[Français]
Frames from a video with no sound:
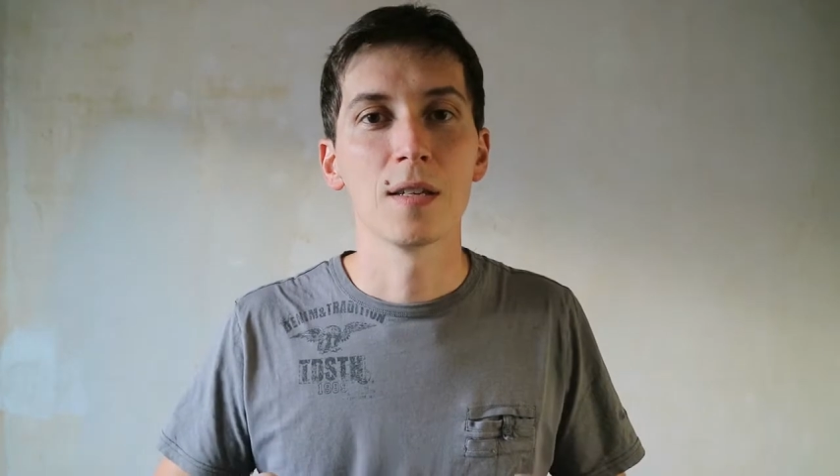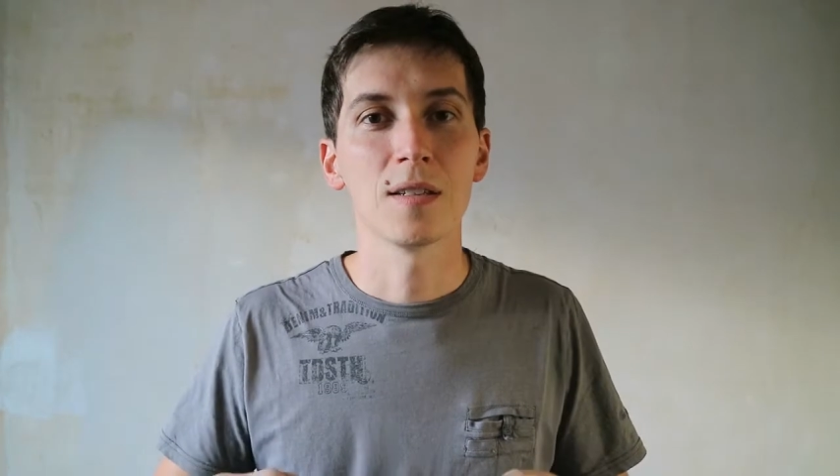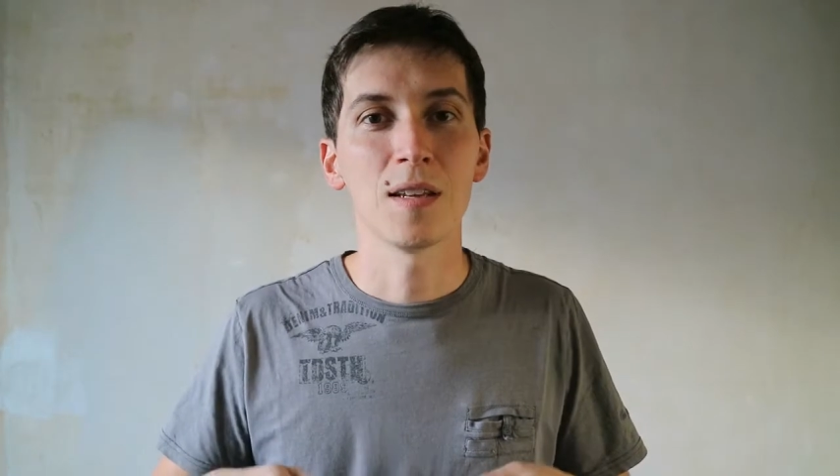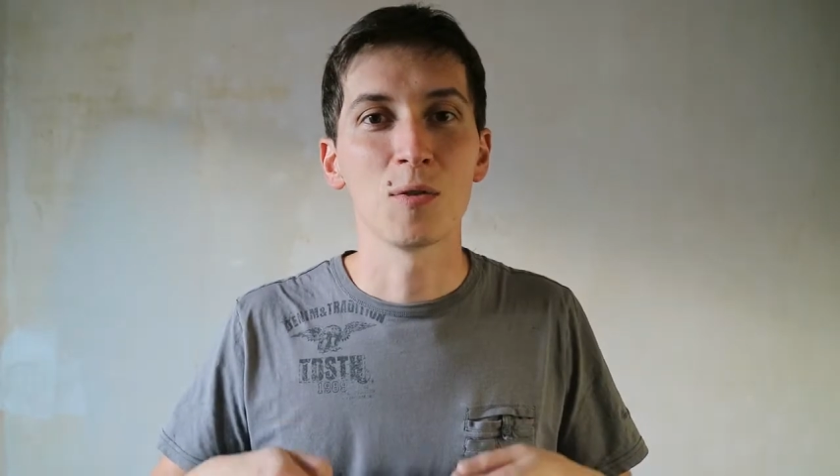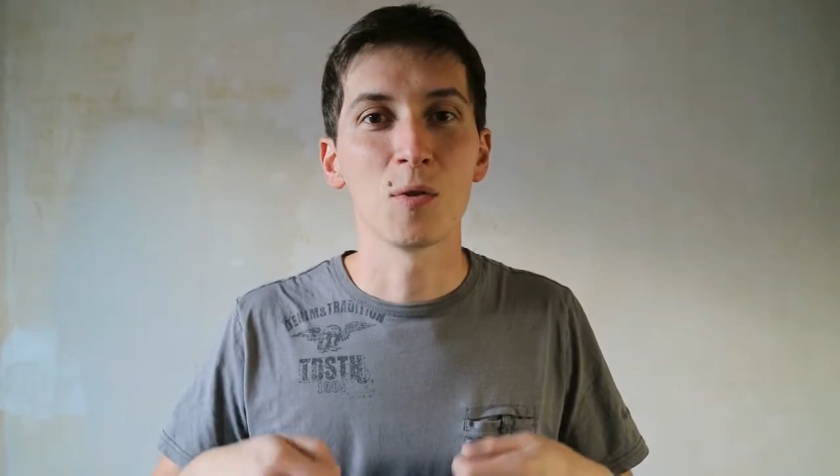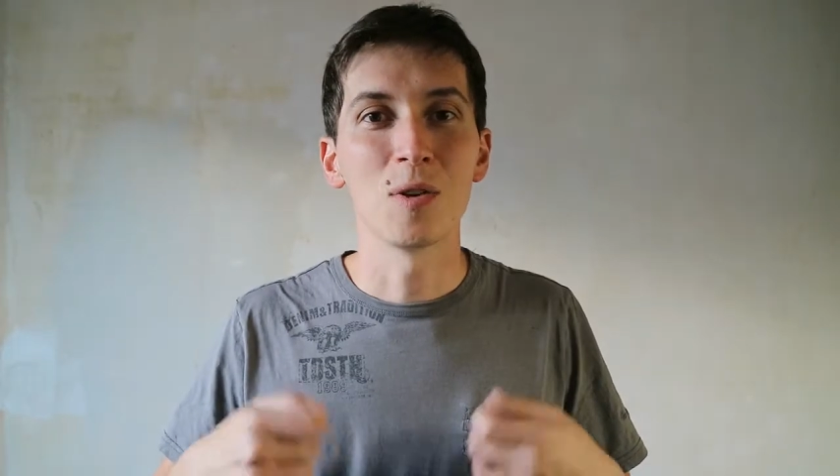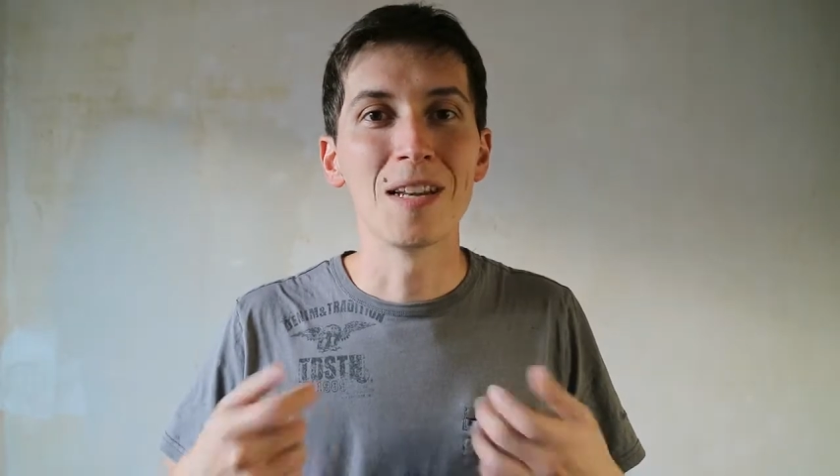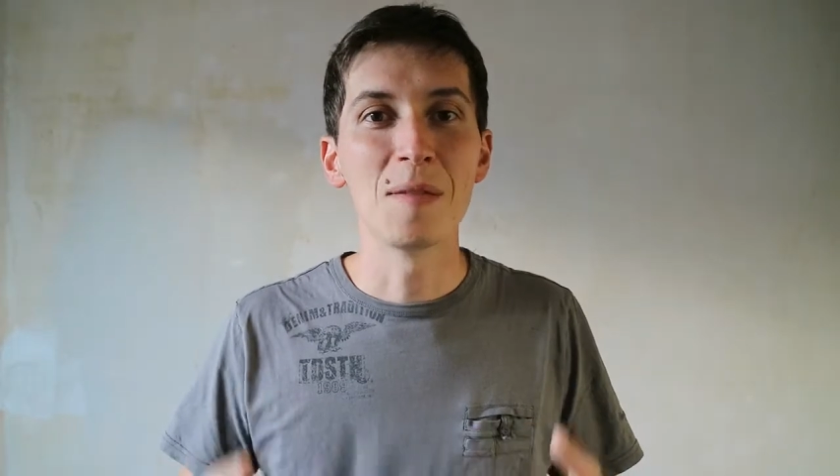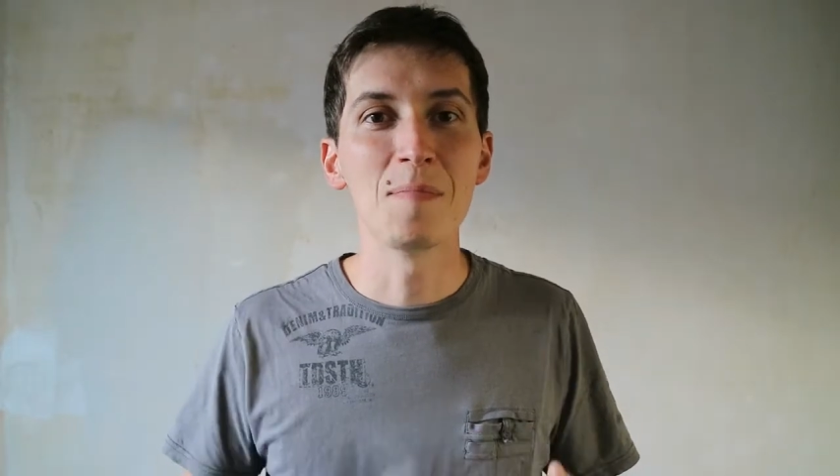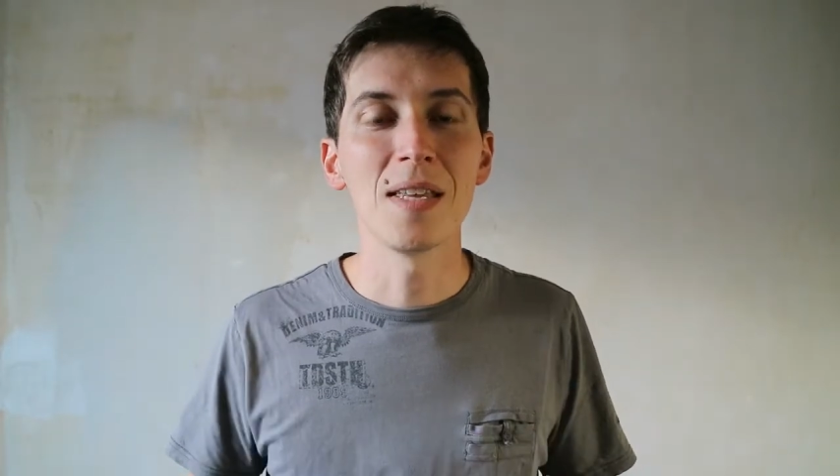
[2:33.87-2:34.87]
cette
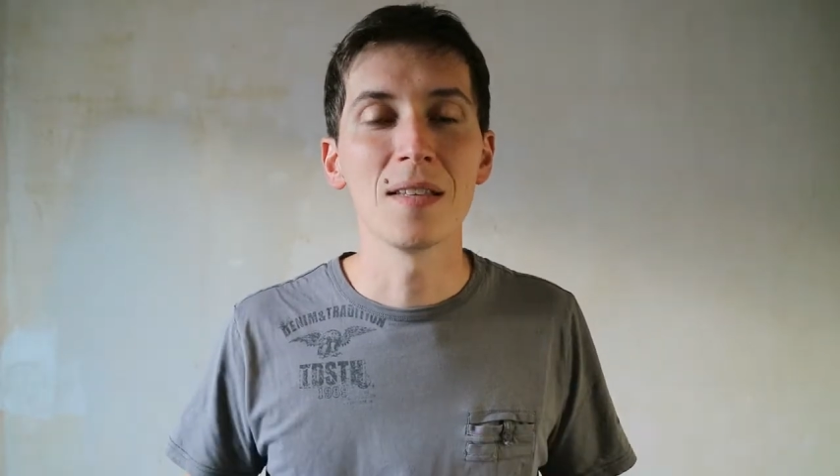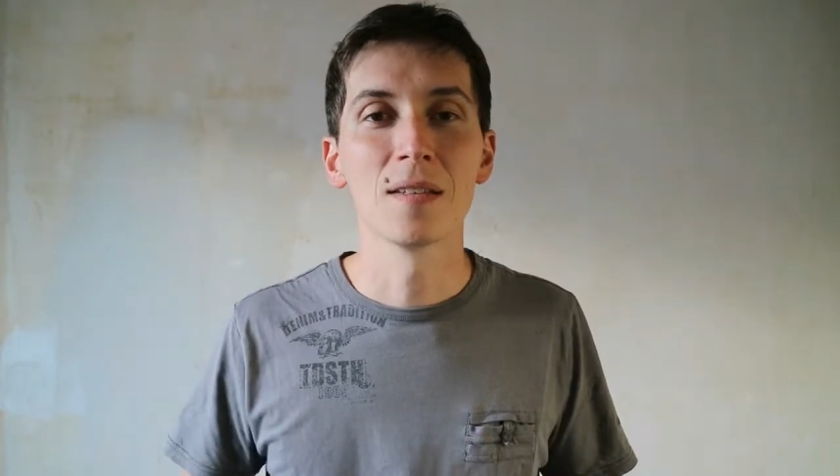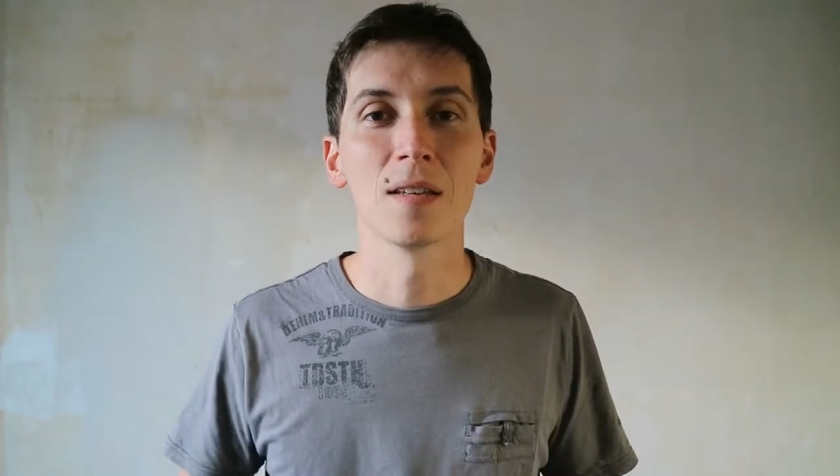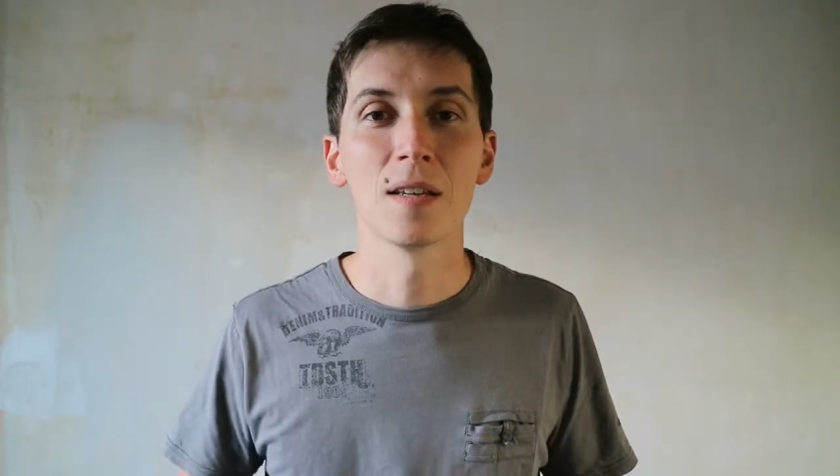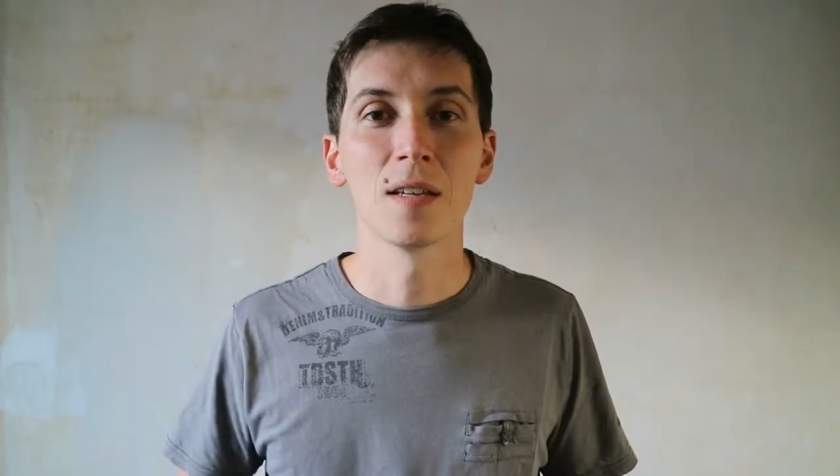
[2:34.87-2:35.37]
limite